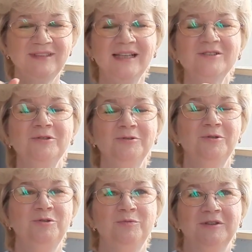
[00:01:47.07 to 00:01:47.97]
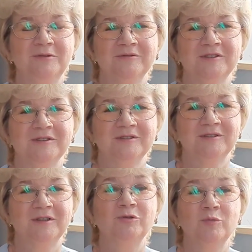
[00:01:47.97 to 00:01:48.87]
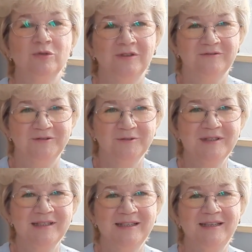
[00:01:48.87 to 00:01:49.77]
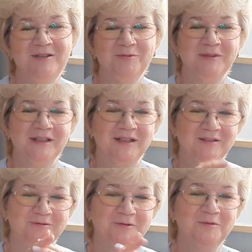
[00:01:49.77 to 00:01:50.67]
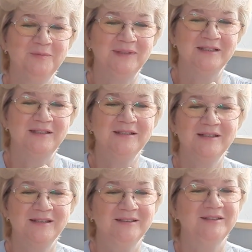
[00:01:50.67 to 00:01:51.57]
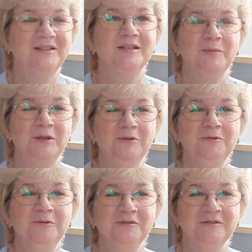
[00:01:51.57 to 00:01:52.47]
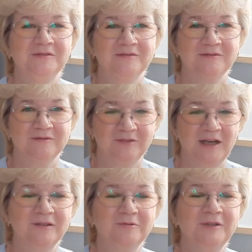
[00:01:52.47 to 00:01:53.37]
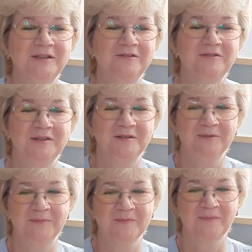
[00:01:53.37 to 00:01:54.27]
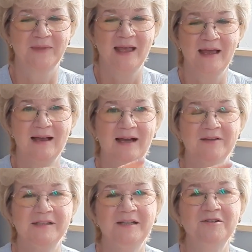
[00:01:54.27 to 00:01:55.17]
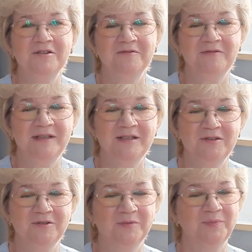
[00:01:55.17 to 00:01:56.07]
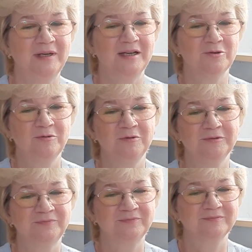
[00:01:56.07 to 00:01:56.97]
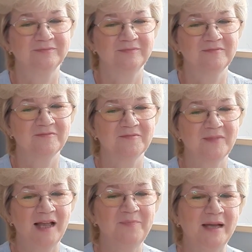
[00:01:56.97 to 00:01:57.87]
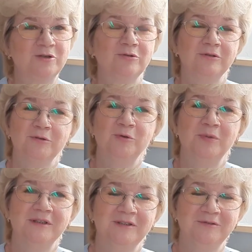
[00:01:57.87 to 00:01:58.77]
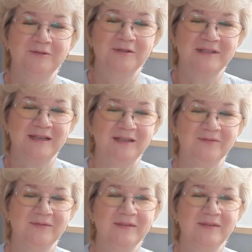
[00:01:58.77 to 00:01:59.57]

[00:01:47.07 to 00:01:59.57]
Так что кто любит, э, кто будет в Турции и любит халву, пожалуйста, рекомендую халву этой фирмы. А в следующем видео покажу Опять что-то купленное в Турции.